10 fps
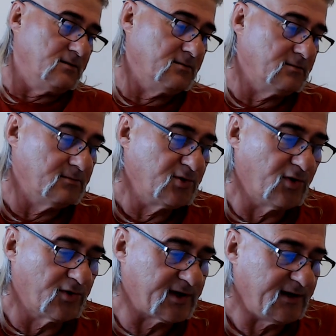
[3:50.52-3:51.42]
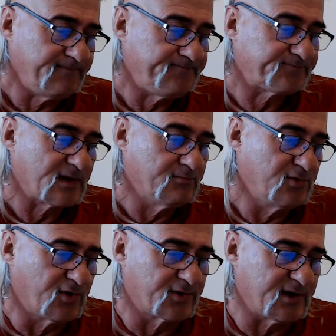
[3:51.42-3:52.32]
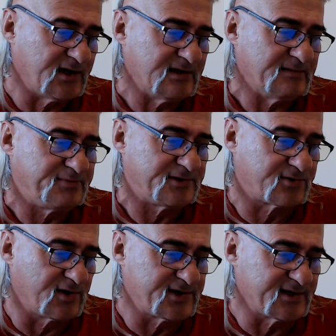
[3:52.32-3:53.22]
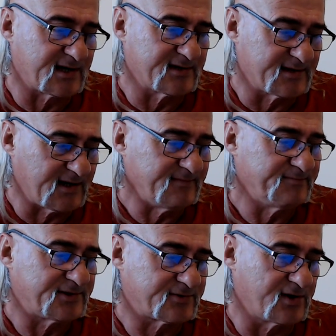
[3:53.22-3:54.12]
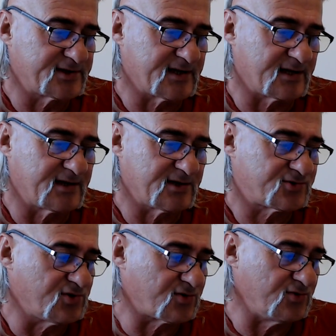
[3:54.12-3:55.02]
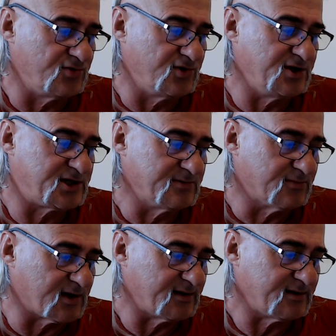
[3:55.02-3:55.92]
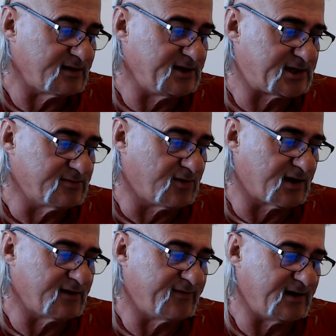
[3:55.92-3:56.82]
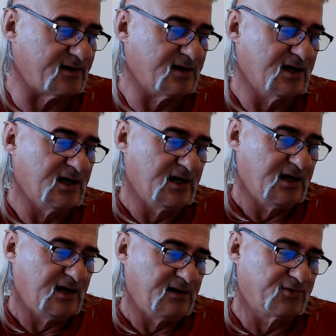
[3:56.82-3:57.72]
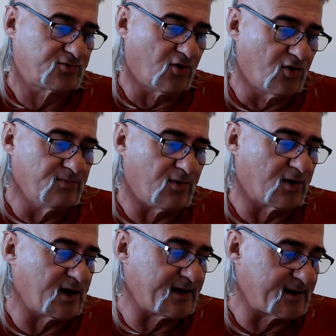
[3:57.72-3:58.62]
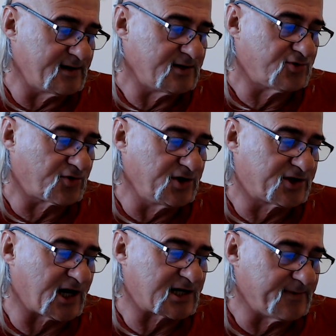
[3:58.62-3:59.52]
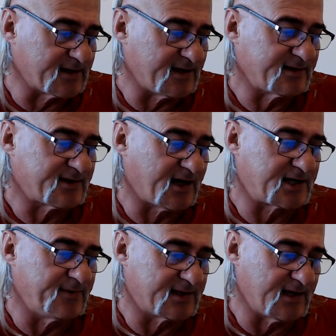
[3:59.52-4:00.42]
bu konuda bu konuda psikoloji dalında psikoloji dalında çok ünlü isim olan isim olan ve bu doğum olaylarını çok iyi takip eden, takip eden